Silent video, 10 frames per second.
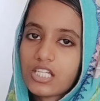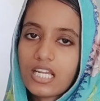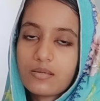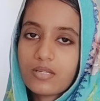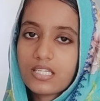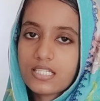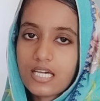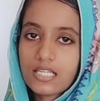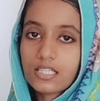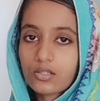चला भी नहीं
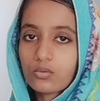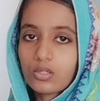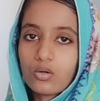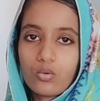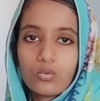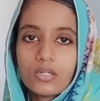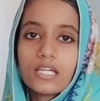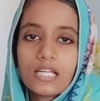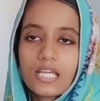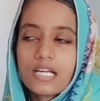जा रहा था क्योंकि खून
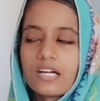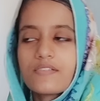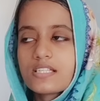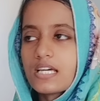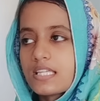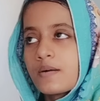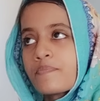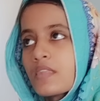निकला है काफ़ी ज़्यादा